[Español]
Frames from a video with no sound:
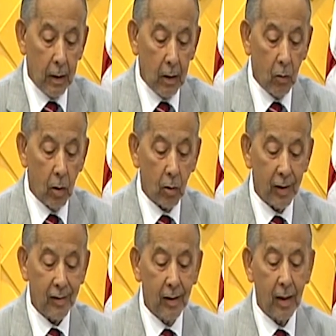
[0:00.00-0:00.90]
Luego
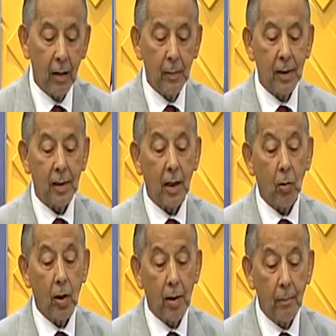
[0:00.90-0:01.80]
le sigue el
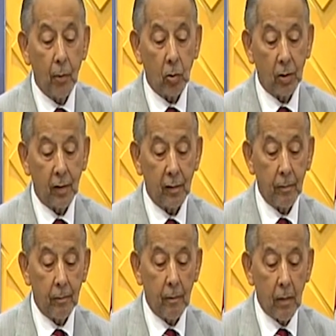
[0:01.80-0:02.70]
Ministerio de Deportes,
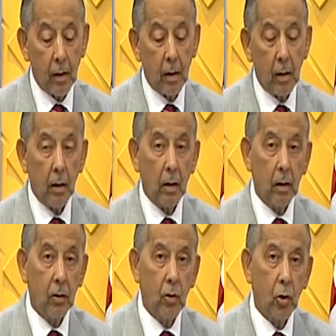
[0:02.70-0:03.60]

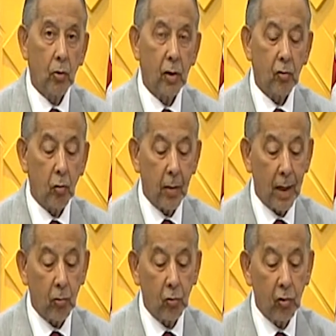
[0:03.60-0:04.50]
donde
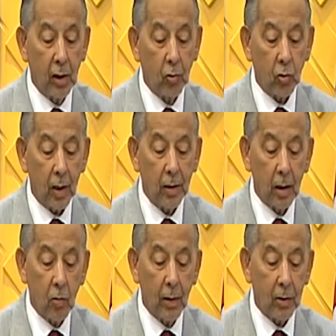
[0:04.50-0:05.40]
sobraron
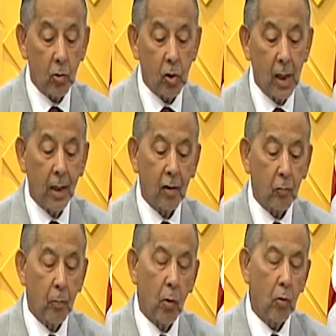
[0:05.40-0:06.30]
134 cheques
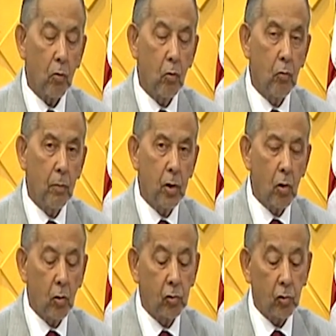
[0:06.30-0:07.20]
por
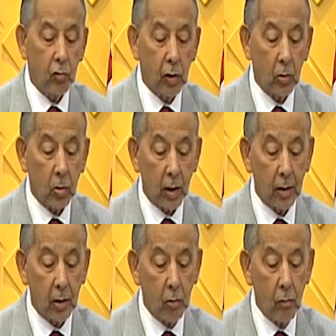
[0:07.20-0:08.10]

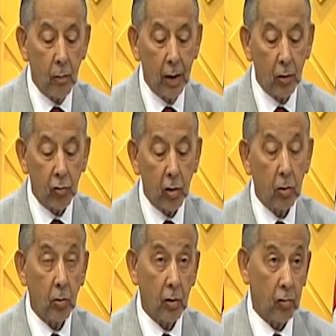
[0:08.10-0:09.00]

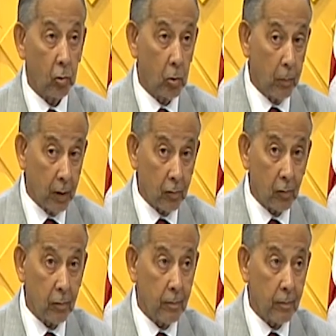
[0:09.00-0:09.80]
1.831.218 pesos.